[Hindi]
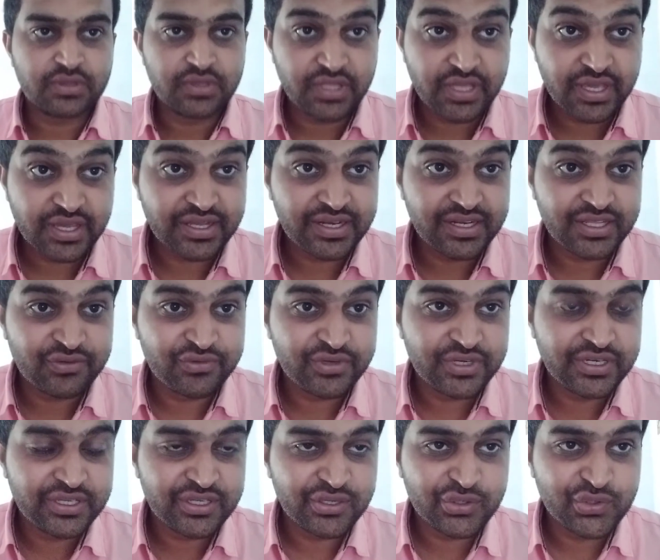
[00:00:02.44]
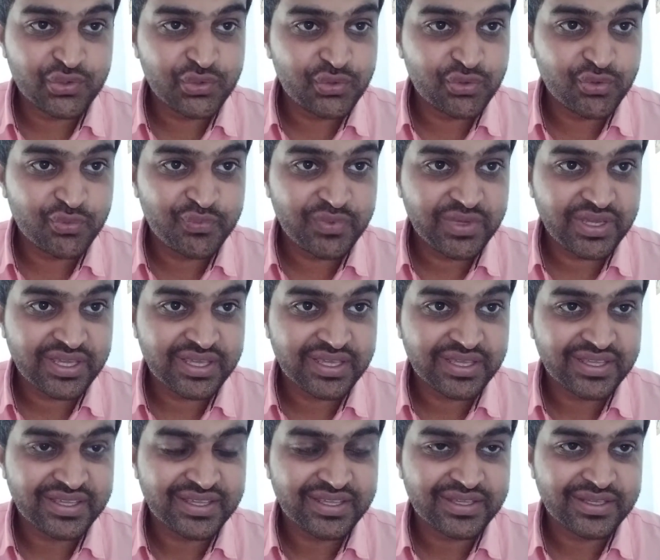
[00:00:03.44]
देख ली वीडियो यूट्यूब पे
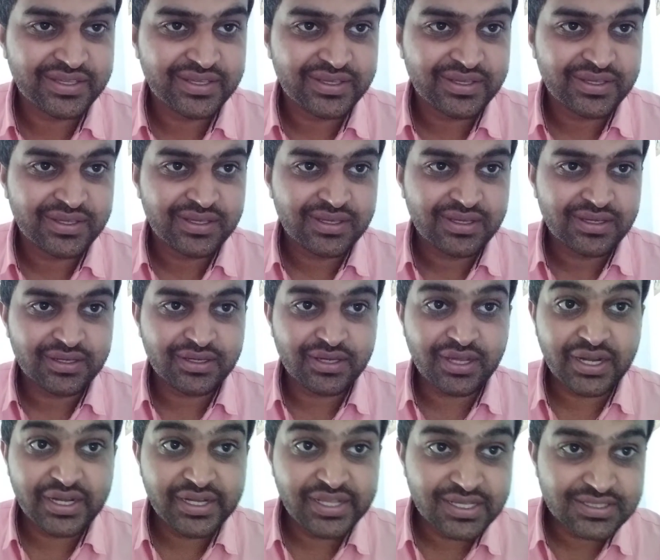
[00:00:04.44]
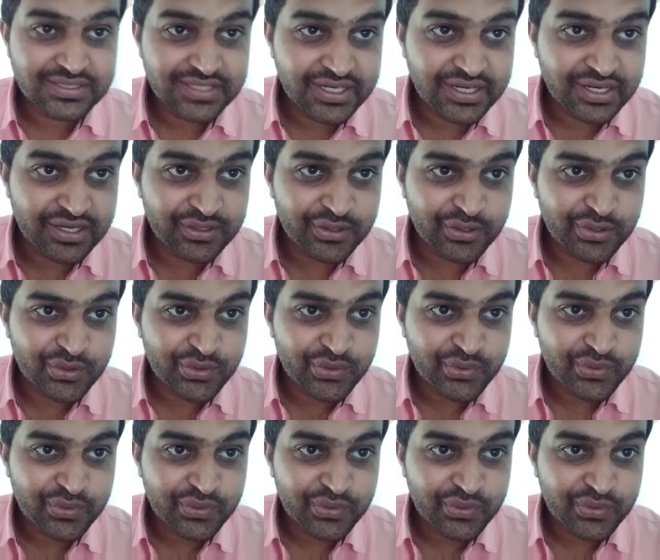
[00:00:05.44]
कर लिया चैनल ग्रो